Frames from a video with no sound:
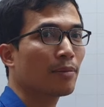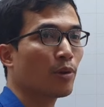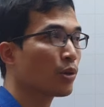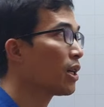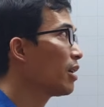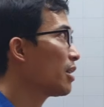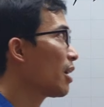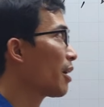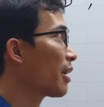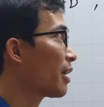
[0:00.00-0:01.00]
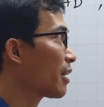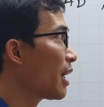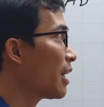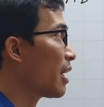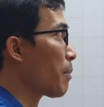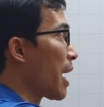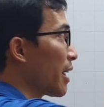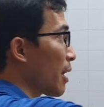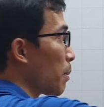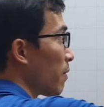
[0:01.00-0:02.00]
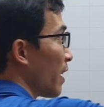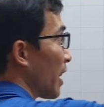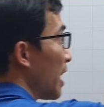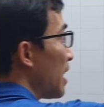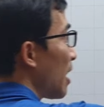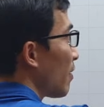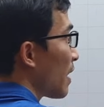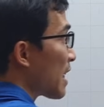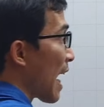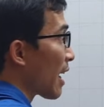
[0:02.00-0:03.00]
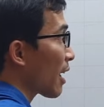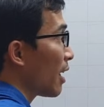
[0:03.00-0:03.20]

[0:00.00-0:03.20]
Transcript: Mọi con nhớ chưa? Đây là bài tập về tính chất phân giác.